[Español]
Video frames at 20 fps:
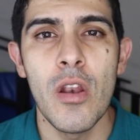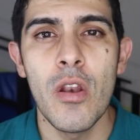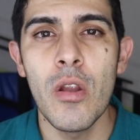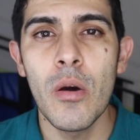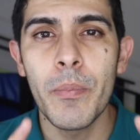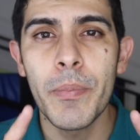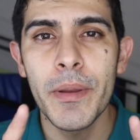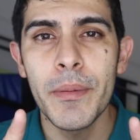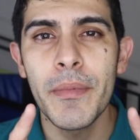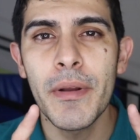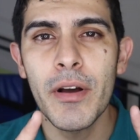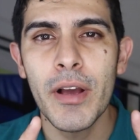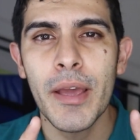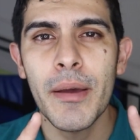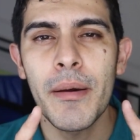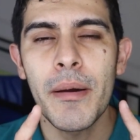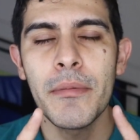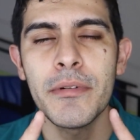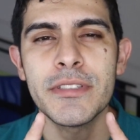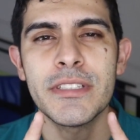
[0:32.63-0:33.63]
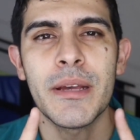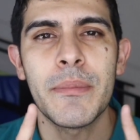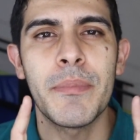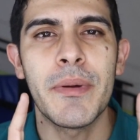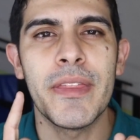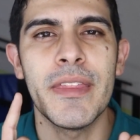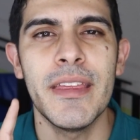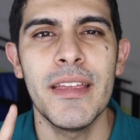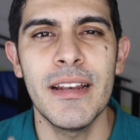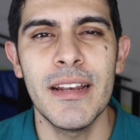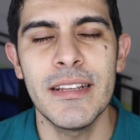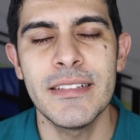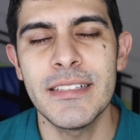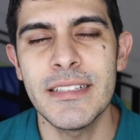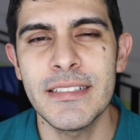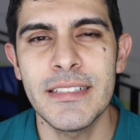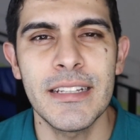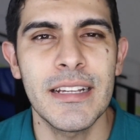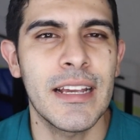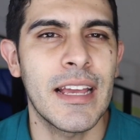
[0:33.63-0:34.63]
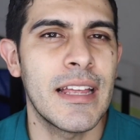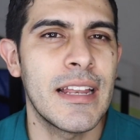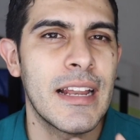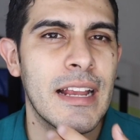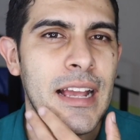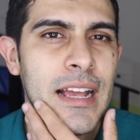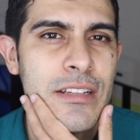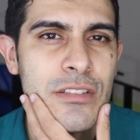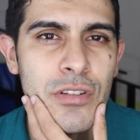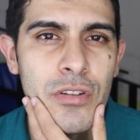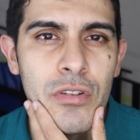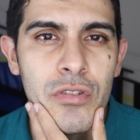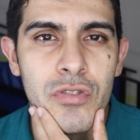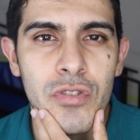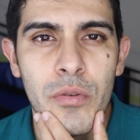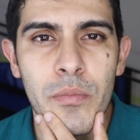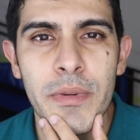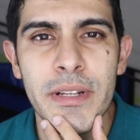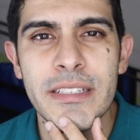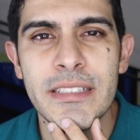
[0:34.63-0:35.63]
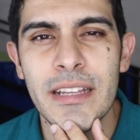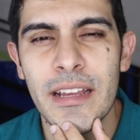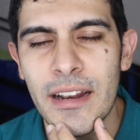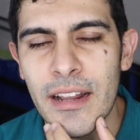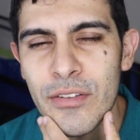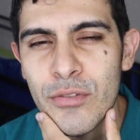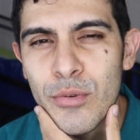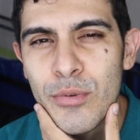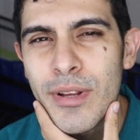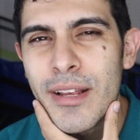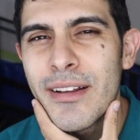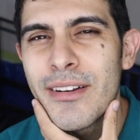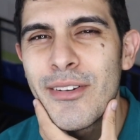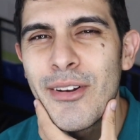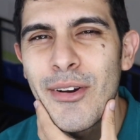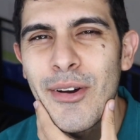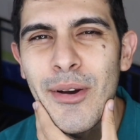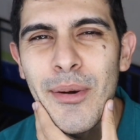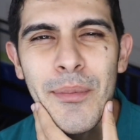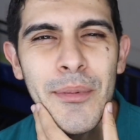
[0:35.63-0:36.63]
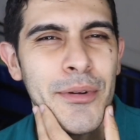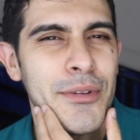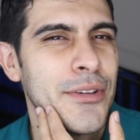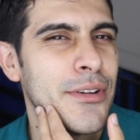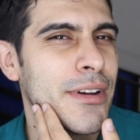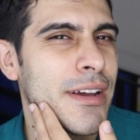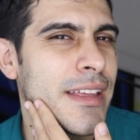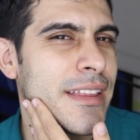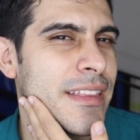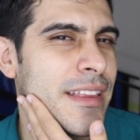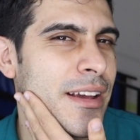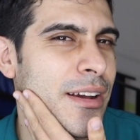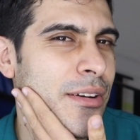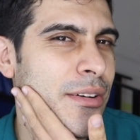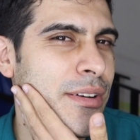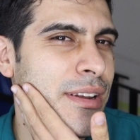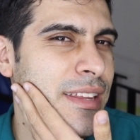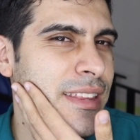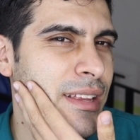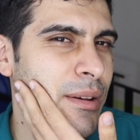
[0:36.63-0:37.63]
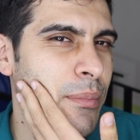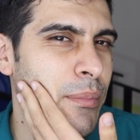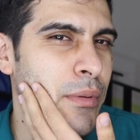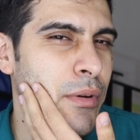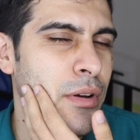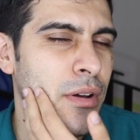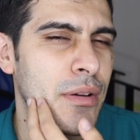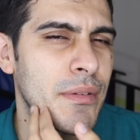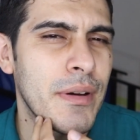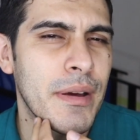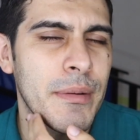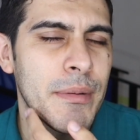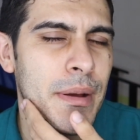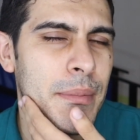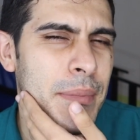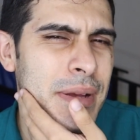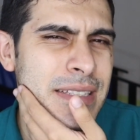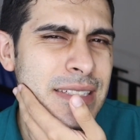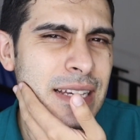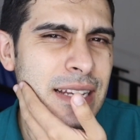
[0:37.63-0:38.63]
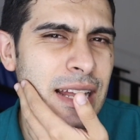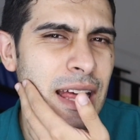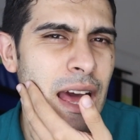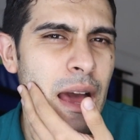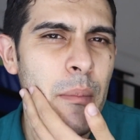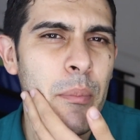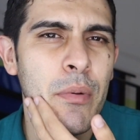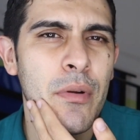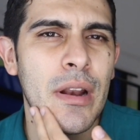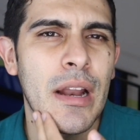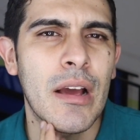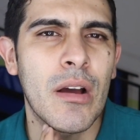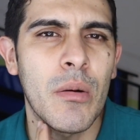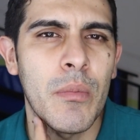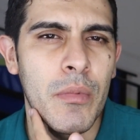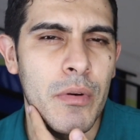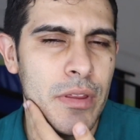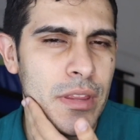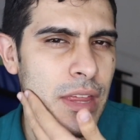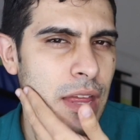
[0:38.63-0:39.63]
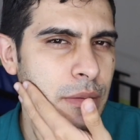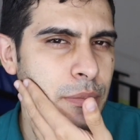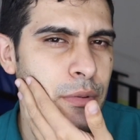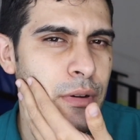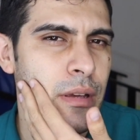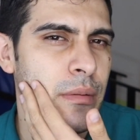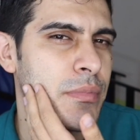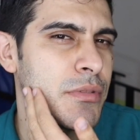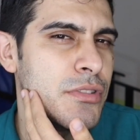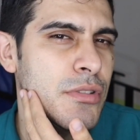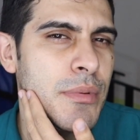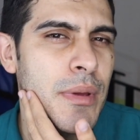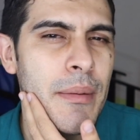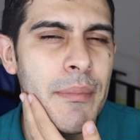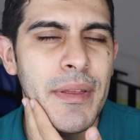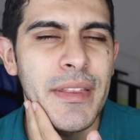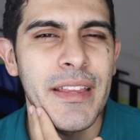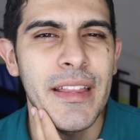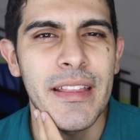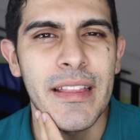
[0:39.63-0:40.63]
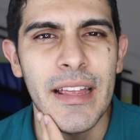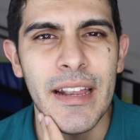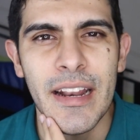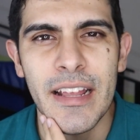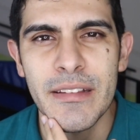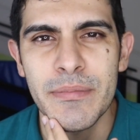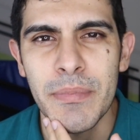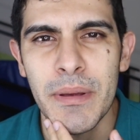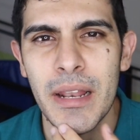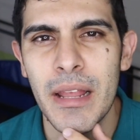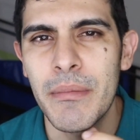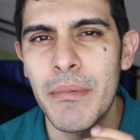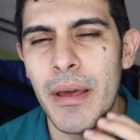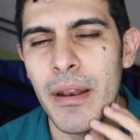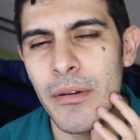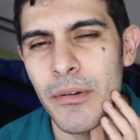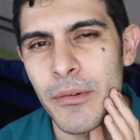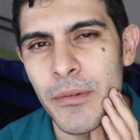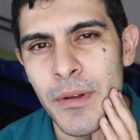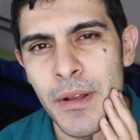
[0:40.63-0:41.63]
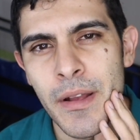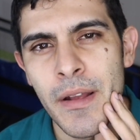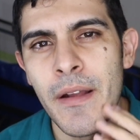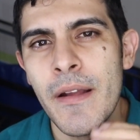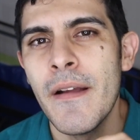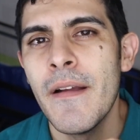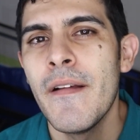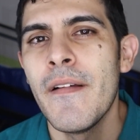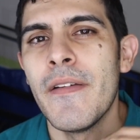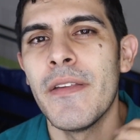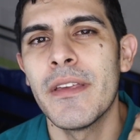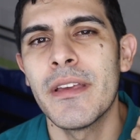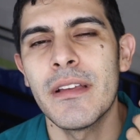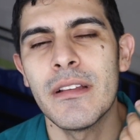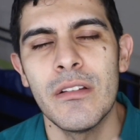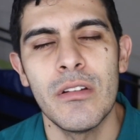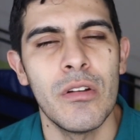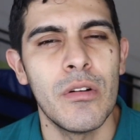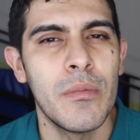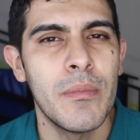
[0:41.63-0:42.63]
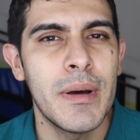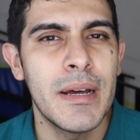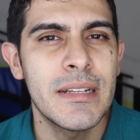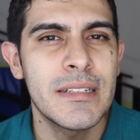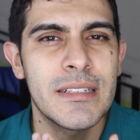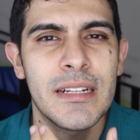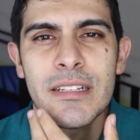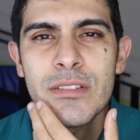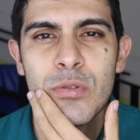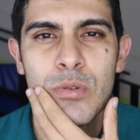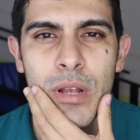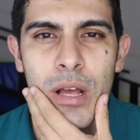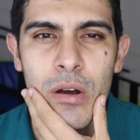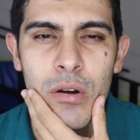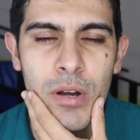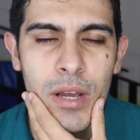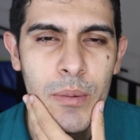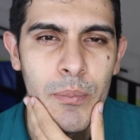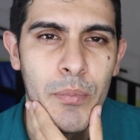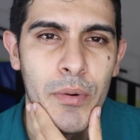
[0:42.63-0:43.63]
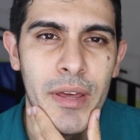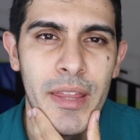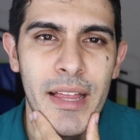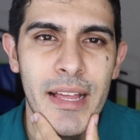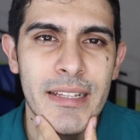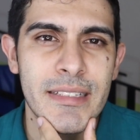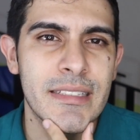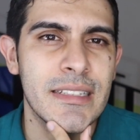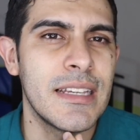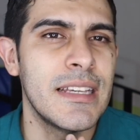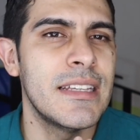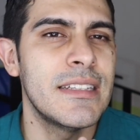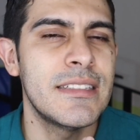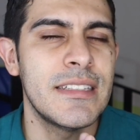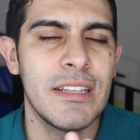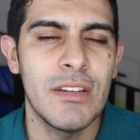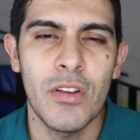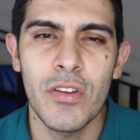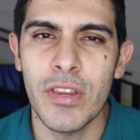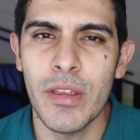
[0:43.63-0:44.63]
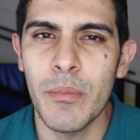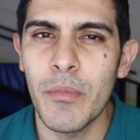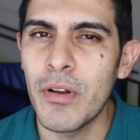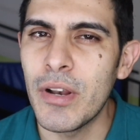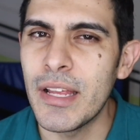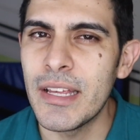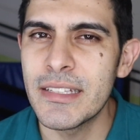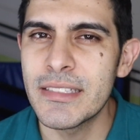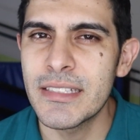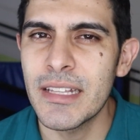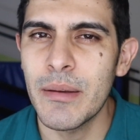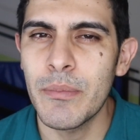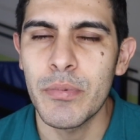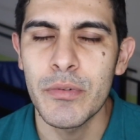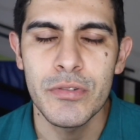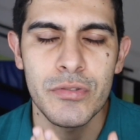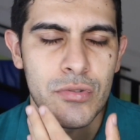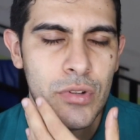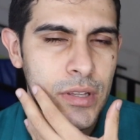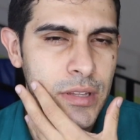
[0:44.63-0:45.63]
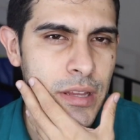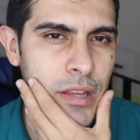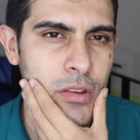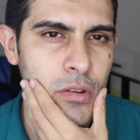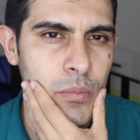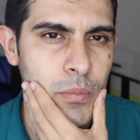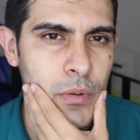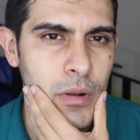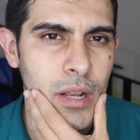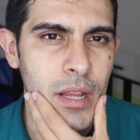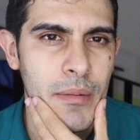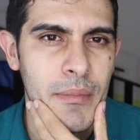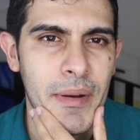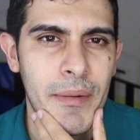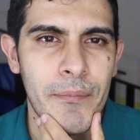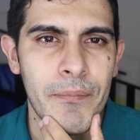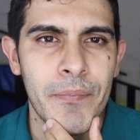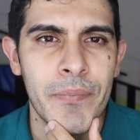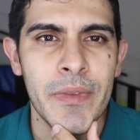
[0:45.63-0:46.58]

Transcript: Lo primero que vamos a pedirles es que en el caso de los hombres se rasuren, no como yo que tengo ahorita un poco de barba, más que nada por la comodidad, porque pues obviamente te raspa la mano. Lo más rasurado que puedas y si no te molesta, pues no hay tanto problema.